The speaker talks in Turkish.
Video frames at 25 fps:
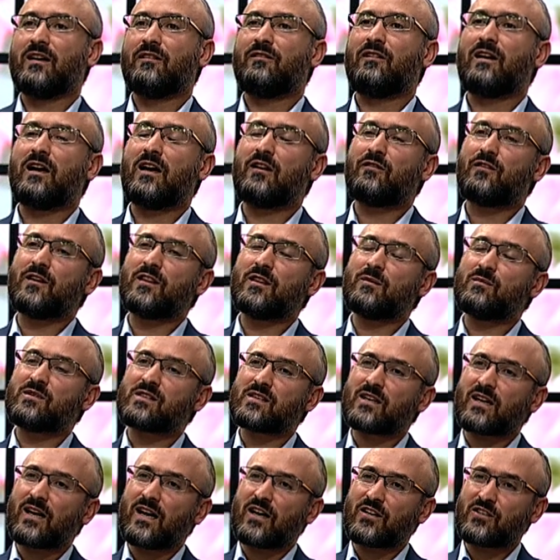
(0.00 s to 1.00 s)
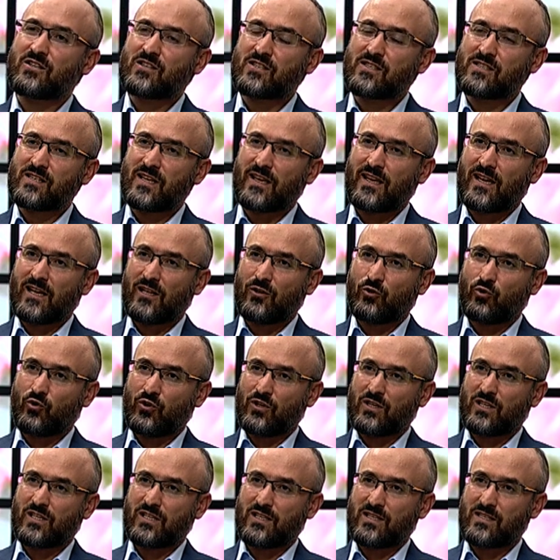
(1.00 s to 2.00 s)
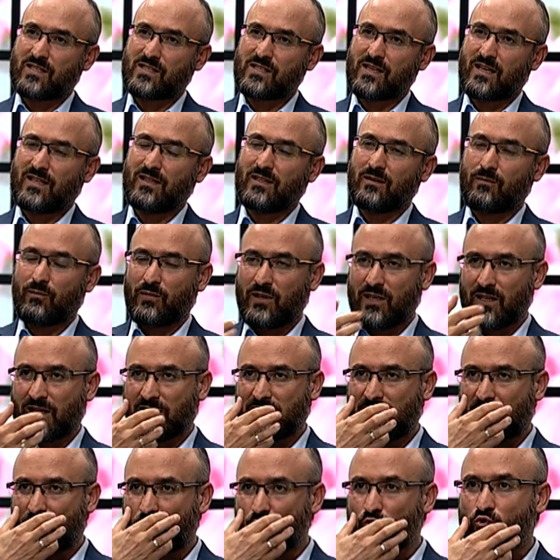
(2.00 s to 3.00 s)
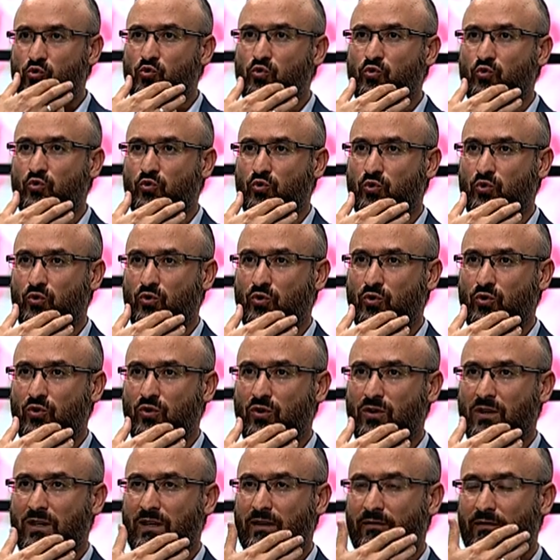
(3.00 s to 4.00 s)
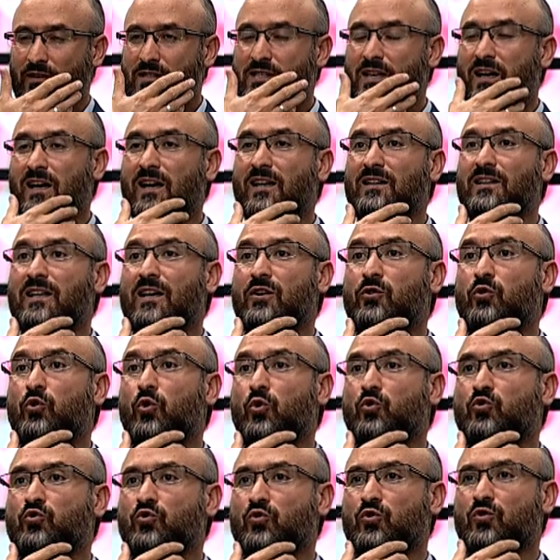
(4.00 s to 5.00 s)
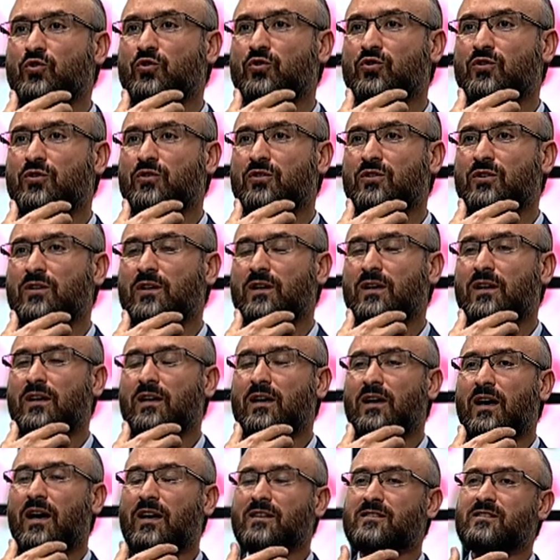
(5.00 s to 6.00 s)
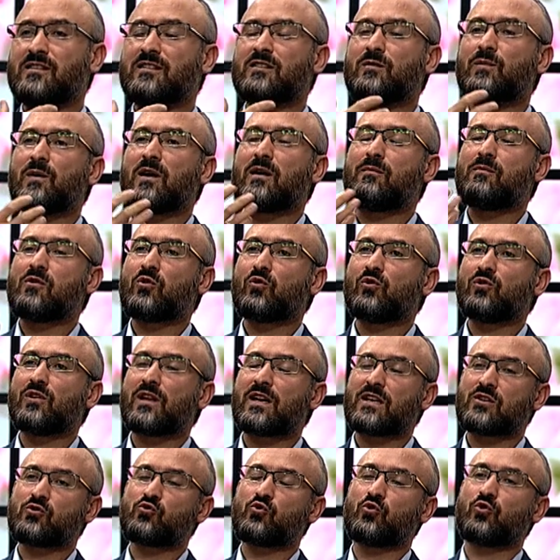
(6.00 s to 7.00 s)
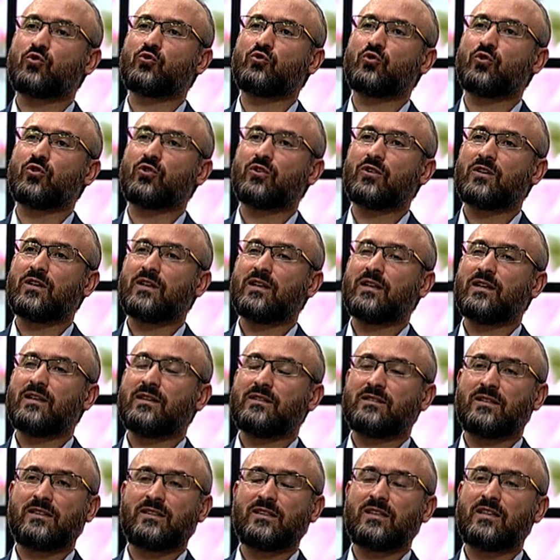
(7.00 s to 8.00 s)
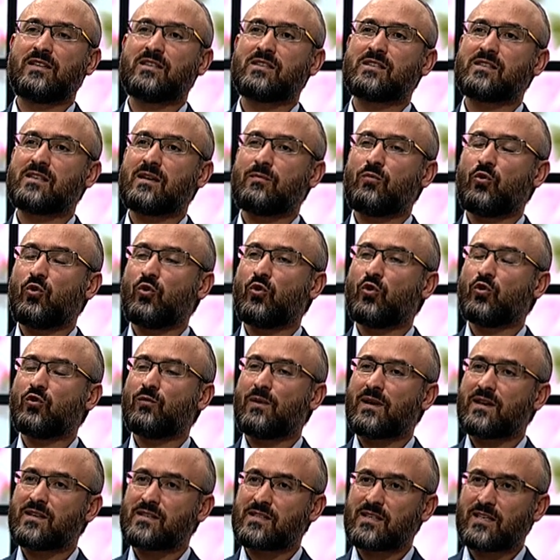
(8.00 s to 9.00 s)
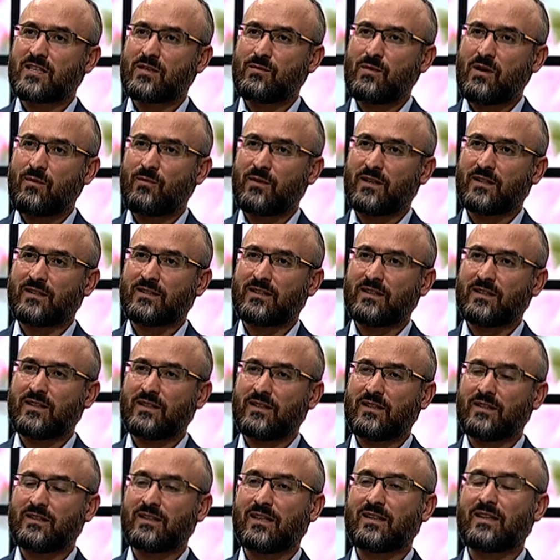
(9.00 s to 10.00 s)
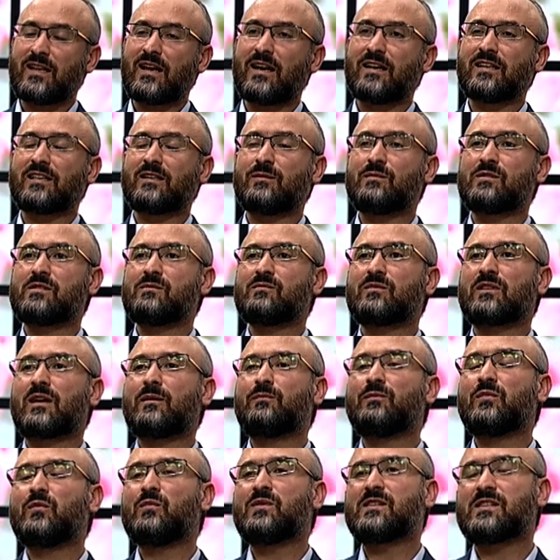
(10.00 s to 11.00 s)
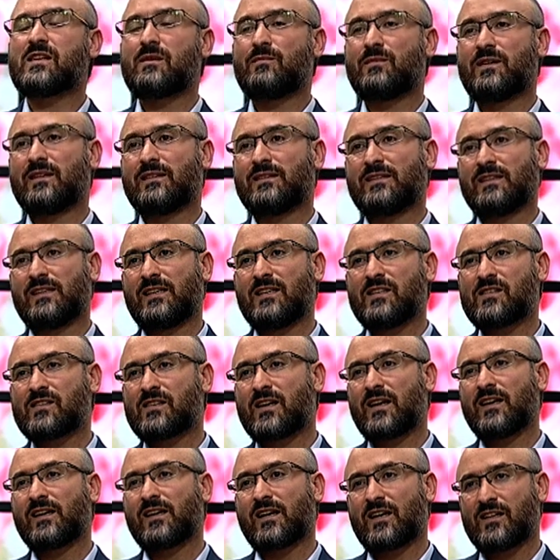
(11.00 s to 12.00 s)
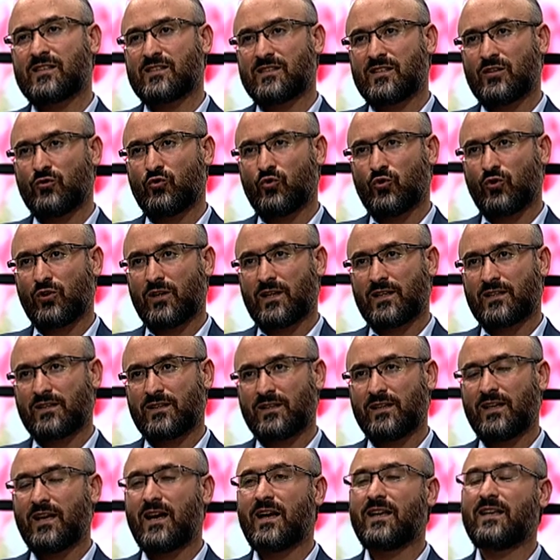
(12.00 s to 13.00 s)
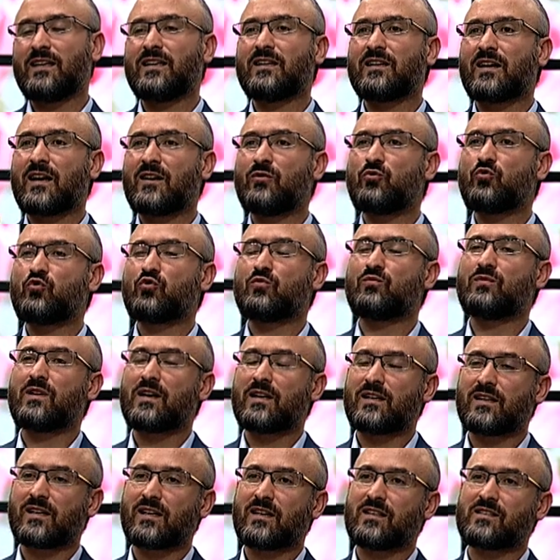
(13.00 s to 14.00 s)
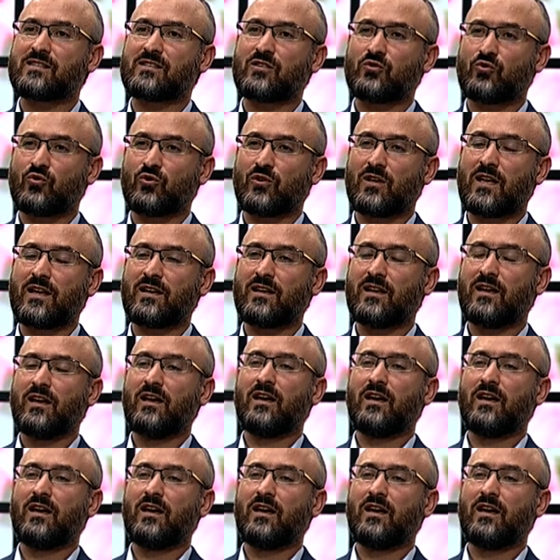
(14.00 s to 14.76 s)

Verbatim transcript: Ve Efendimizin karşısına geldi o iki insan. Evet. Bıyıkları uzundu ve sakalları yoktu. Hazreti Peygamber onlara sordu. Dedi ki size böyle olmanızı kim emretti? Dediler ki bizim Rabbimiz emretti. Kisra'yı kastediyorlar. Evet. Yani İran'ın hükümdarını kastediyorlar.